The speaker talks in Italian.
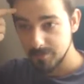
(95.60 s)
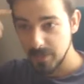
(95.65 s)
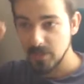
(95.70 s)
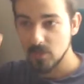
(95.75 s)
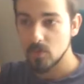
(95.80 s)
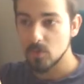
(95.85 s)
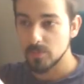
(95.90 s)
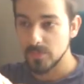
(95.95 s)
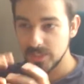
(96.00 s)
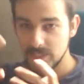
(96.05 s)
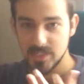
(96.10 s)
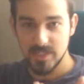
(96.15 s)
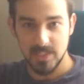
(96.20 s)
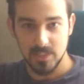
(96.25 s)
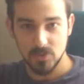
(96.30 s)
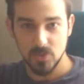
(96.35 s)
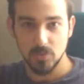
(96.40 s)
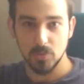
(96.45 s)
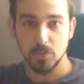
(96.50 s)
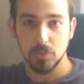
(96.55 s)
per come era
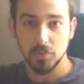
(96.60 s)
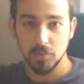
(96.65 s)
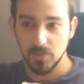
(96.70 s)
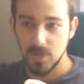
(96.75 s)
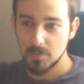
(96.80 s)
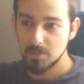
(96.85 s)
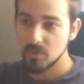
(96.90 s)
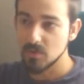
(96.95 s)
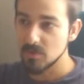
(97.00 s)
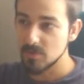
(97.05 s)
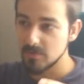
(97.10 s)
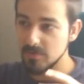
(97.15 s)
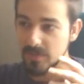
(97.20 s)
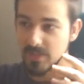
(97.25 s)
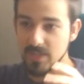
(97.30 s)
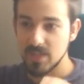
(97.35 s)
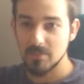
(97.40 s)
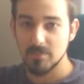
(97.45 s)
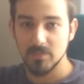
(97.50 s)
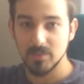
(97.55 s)
reso il tutto, la
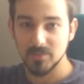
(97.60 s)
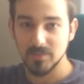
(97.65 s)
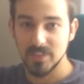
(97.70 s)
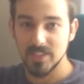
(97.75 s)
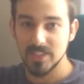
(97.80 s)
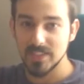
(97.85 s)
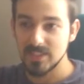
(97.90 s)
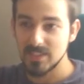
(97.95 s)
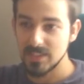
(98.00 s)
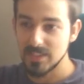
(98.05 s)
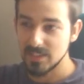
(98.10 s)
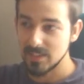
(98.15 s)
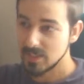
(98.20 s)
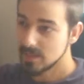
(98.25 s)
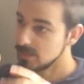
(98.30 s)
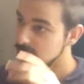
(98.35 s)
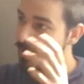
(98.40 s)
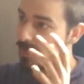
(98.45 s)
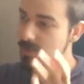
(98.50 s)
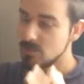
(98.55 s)
polvere, l'immondizia, il
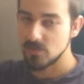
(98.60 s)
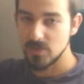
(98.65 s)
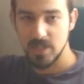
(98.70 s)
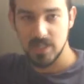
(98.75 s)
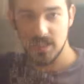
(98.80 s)
dettaglio, i